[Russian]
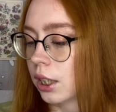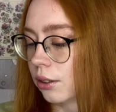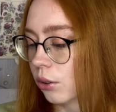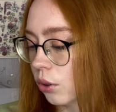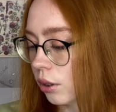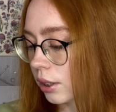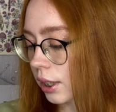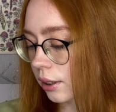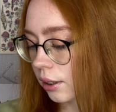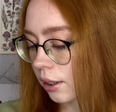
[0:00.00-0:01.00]
но
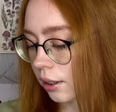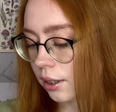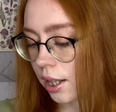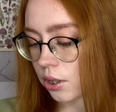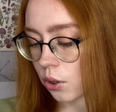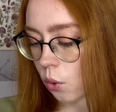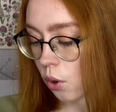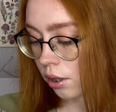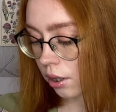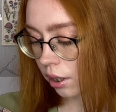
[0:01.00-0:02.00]
это не
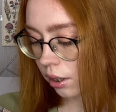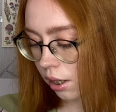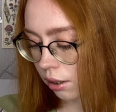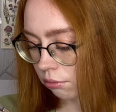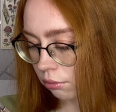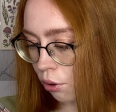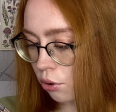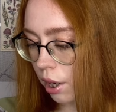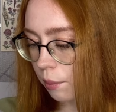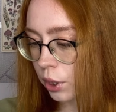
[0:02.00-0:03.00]
Dior, это тот
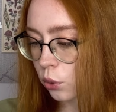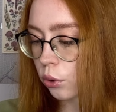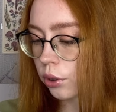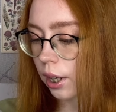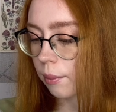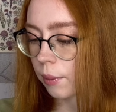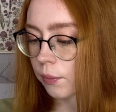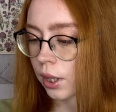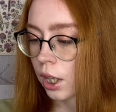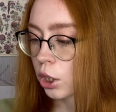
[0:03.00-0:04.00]
самый гуиками.
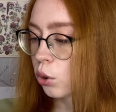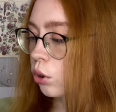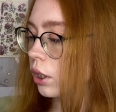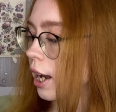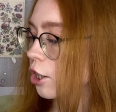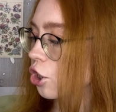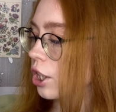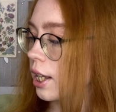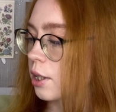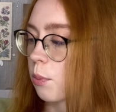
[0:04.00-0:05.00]
Тут также
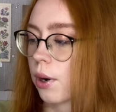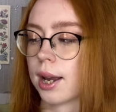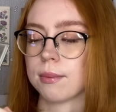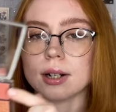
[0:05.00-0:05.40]
есть праймер,